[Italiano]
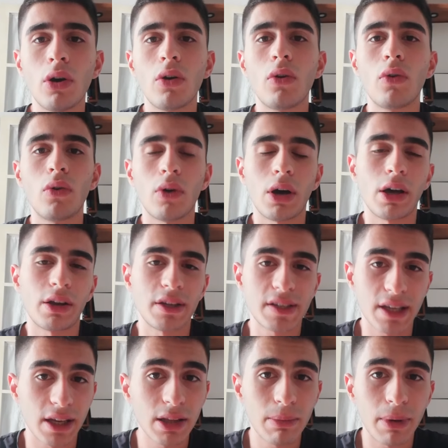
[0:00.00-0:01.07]
o a
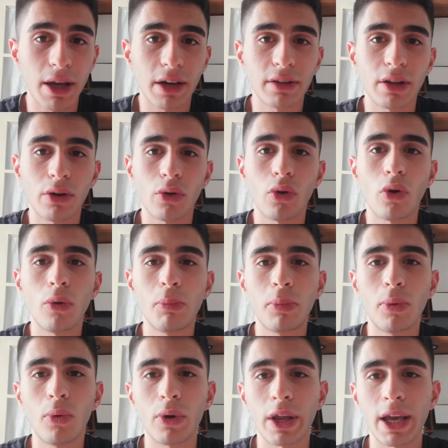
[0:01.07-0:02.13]
rischiare di perderlo
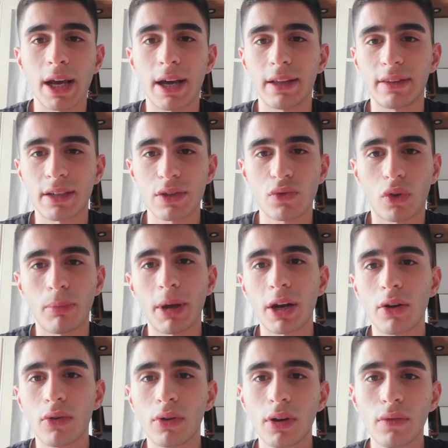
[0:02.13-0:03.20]
oppure a trasformare il
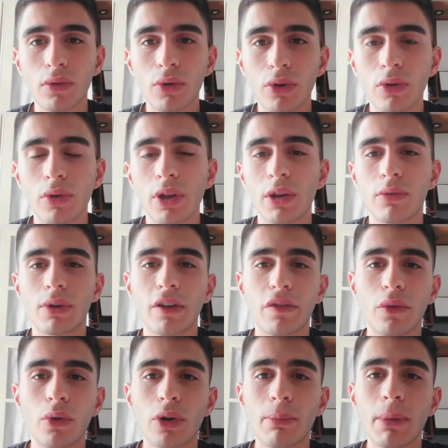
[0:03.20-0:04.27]
loro lavoro in una
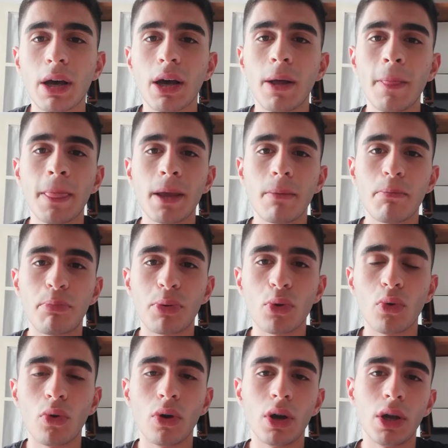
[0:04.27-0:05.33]
forma
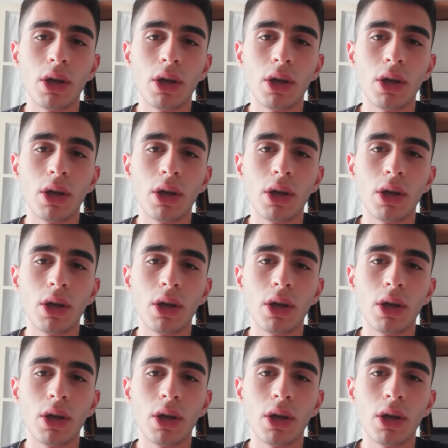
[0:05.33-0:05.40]
più